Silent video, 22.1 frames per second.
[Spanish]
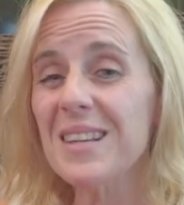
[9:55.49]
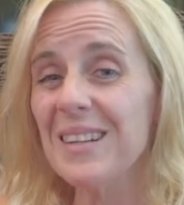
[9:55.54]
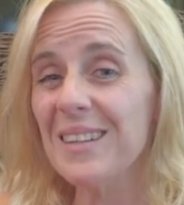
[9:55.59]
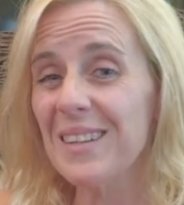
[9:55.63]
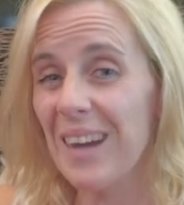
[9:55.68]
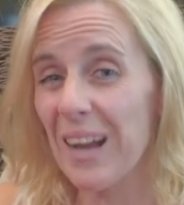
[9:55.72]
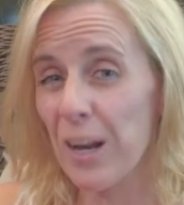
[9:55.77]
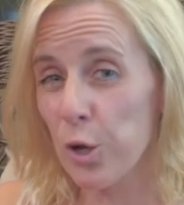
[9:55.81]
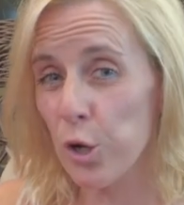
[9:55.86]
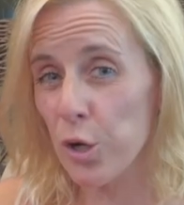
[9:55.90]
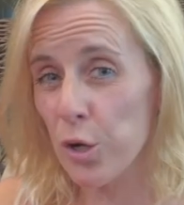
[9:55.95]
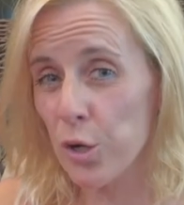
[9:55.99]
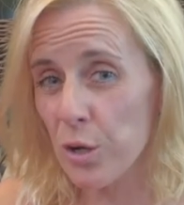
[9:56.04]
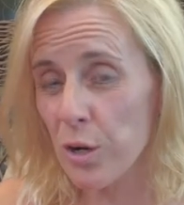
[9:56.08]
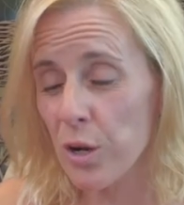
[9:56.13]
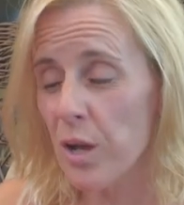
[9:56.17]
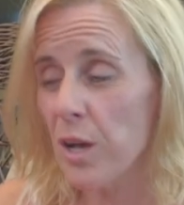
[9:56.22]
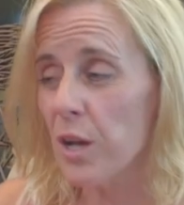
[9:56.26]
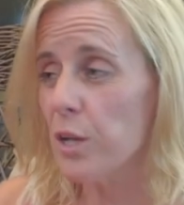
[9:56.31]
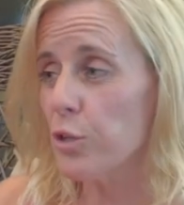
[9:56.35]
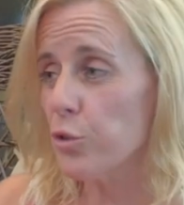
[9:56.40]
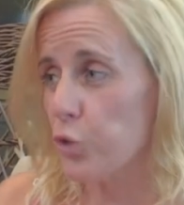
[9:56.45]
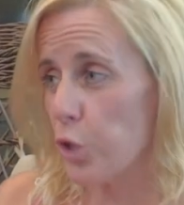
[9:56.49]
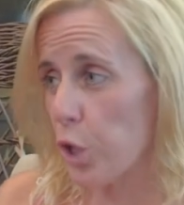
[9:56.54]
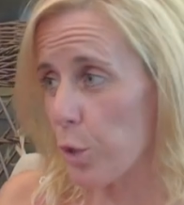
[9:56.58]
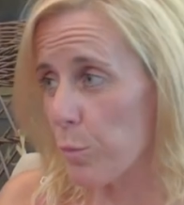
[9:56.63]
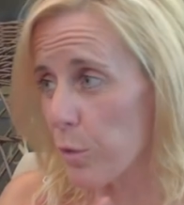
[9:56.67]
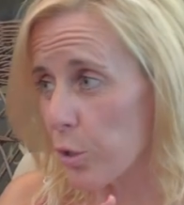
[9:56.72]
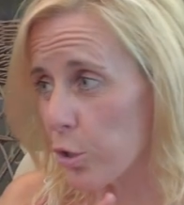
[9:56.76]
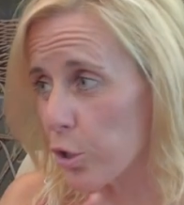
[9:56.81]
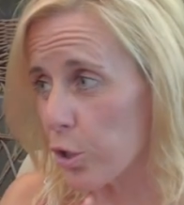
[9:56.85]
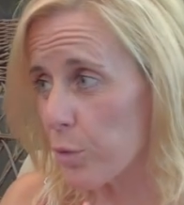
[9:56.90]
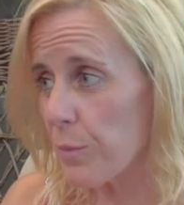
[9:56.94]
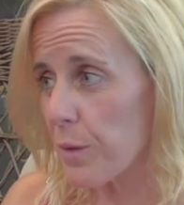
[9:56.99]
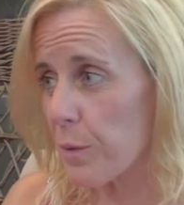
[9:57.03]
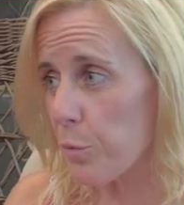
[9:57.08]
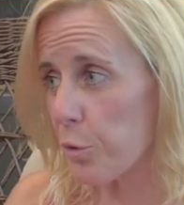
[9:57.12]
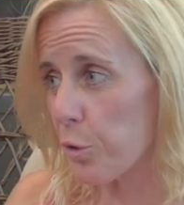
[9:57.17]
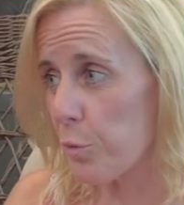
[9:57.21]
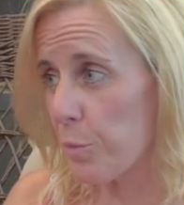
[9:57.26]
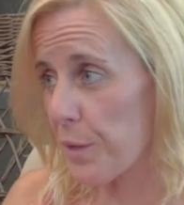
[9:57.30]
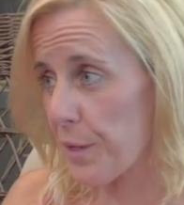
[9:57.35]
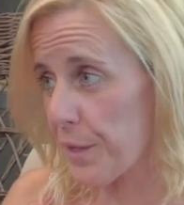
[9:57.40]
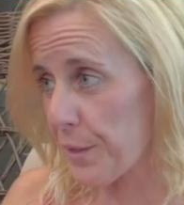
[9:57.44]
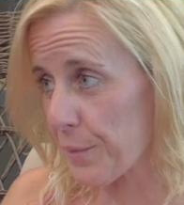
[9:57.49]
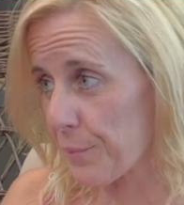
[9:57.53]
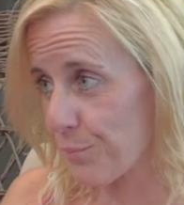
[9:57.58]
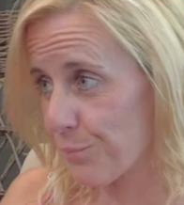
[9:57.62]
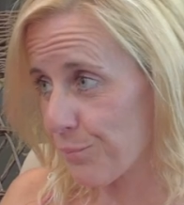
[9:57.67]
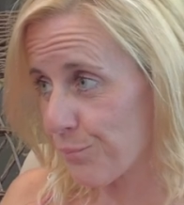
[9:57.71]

el calor, yo a lo mejor me volveré.